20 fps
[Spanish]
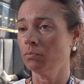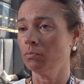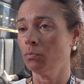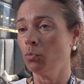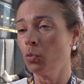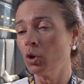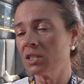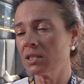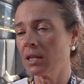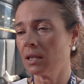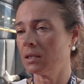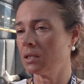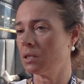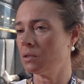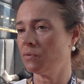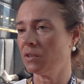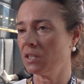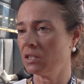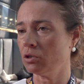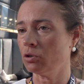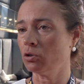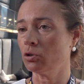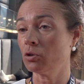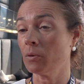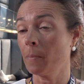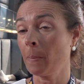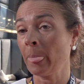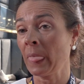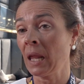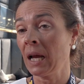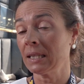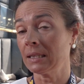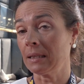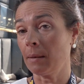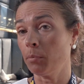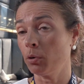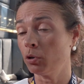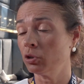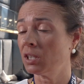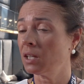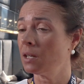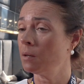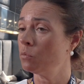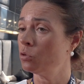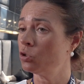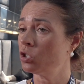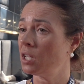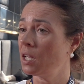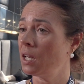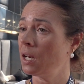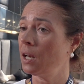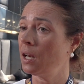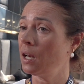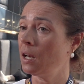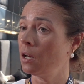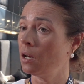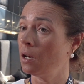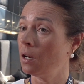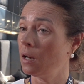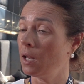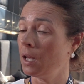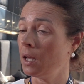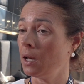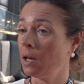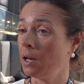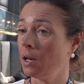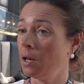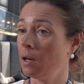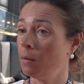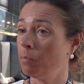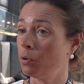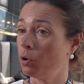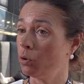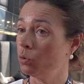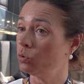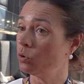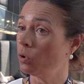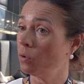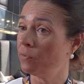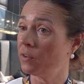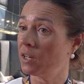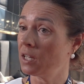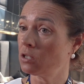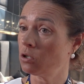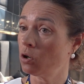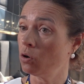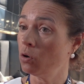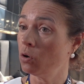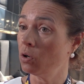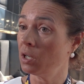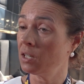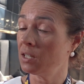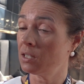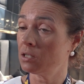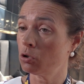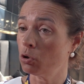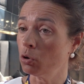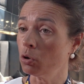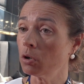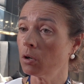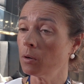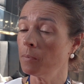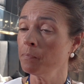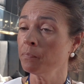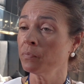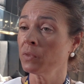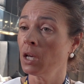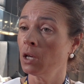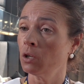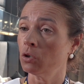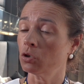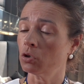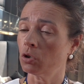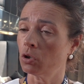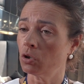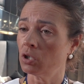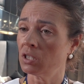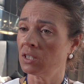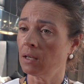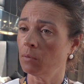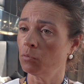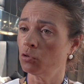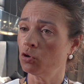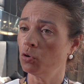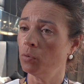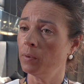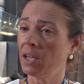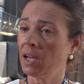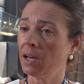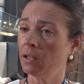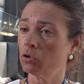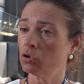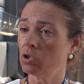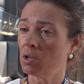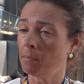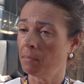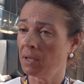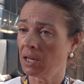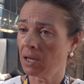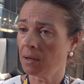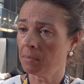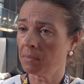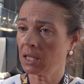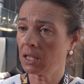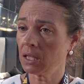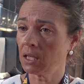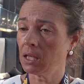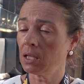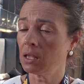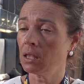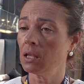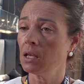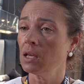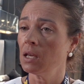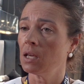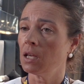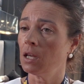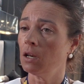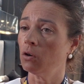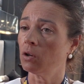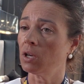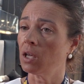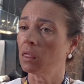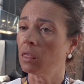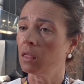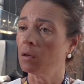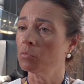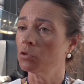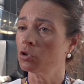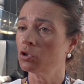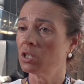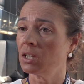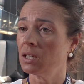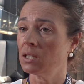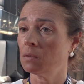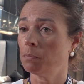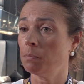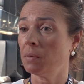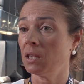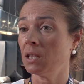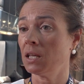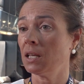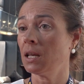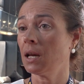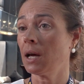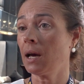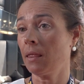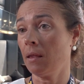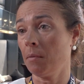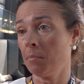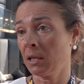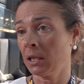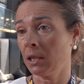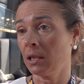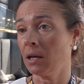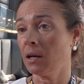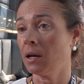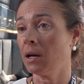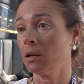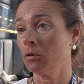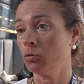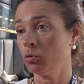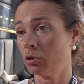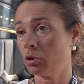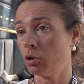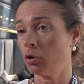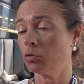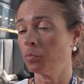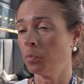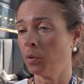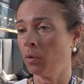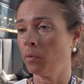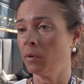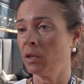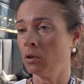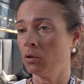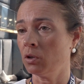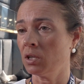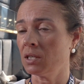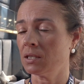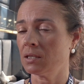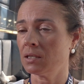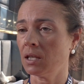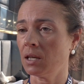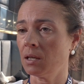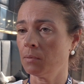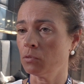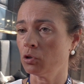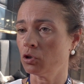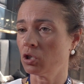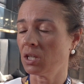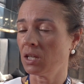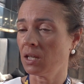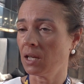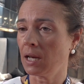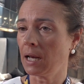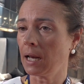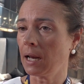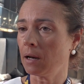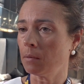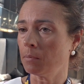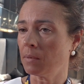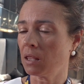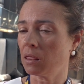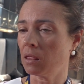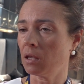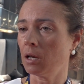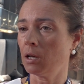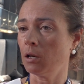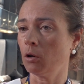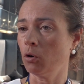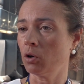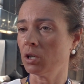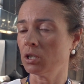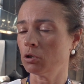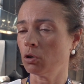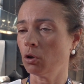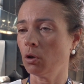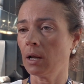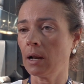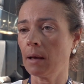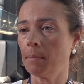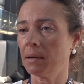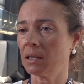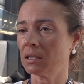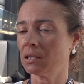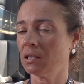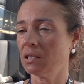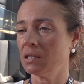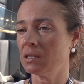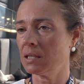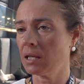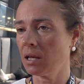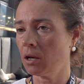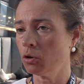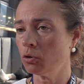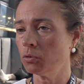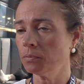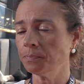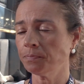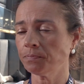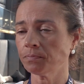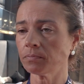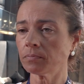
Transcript: muy satisfechos. Tampoco tenemos el el producto fresco en stock. Nosotros estamos ubicados en Mercamadrid y lo que hacemos es pedir a demanda a nuestros proveedores. Tenemos en el almacén lo que es toda la parte de seco